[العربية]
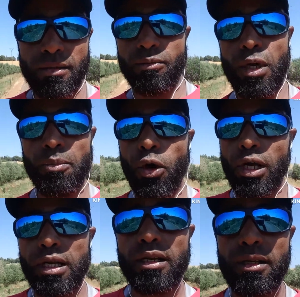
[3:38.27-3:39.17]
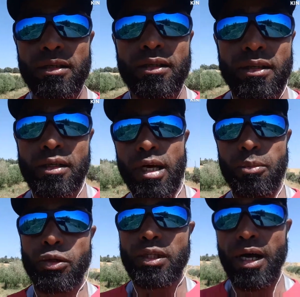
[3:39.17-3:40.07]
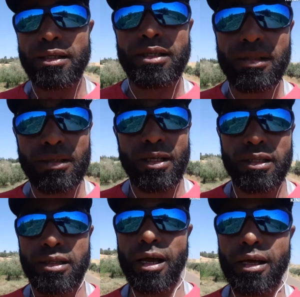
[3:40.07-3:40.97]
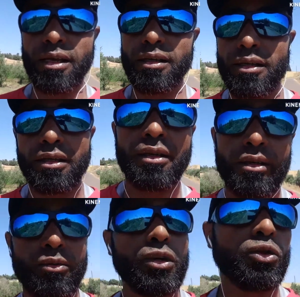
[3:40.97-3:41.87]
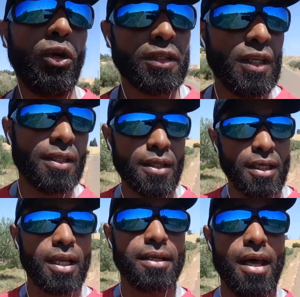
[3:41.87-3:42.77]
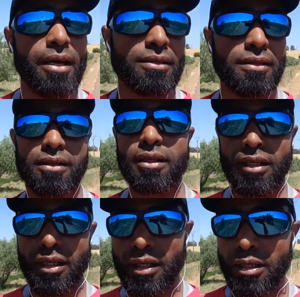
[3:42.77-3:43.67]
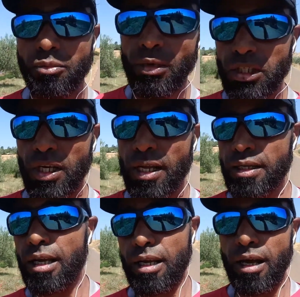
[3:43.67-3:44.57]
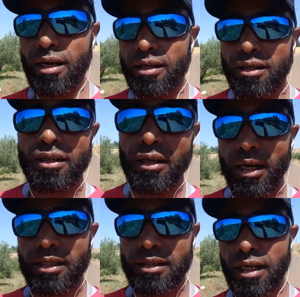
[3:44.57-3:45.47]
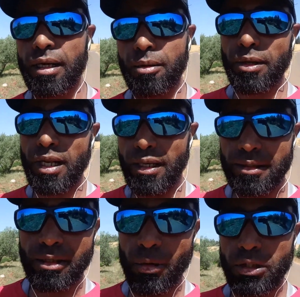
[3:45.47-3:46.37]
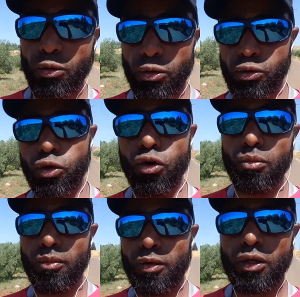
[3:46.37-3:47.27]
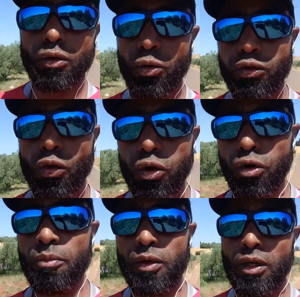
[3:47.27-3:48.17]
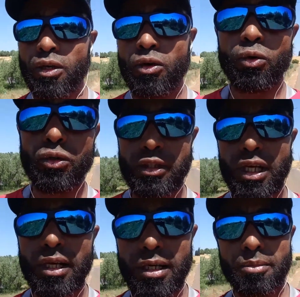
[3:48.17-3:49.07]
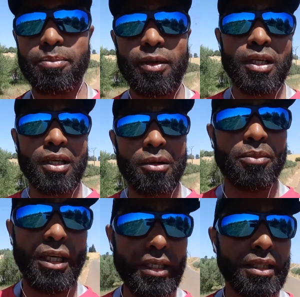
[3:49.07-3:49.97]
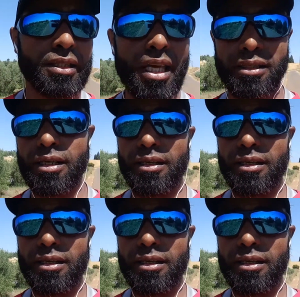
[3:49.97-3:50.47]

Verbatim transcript: والبخل لا بد أن تتصدق وتحسن إلى الناس ماشي أنك تقرب الله عز وجل وتصوم وتقوم وتقرب بعدة